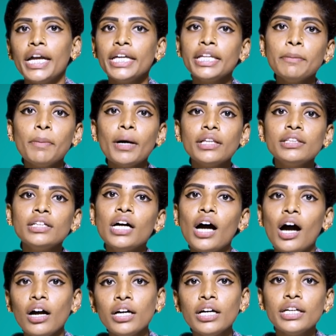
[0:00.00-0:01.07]
இதை பார்த்து
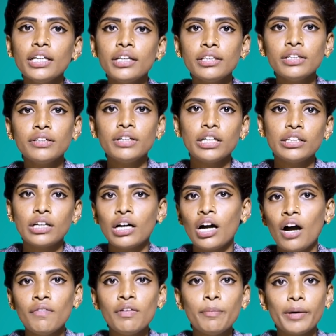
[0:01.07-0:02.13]
அங்க இருந்த அந்த
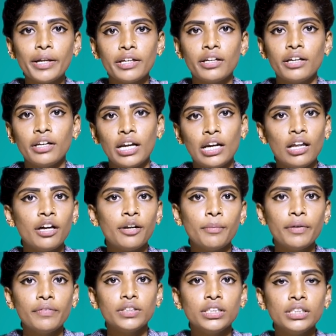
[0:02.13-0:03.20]
காவல் படையினர்
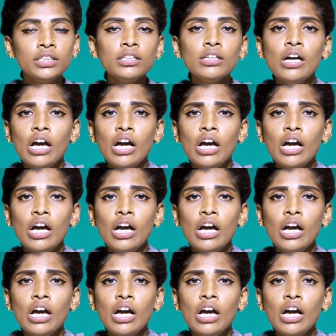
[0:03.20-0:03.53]
எல்லாருமே வந்து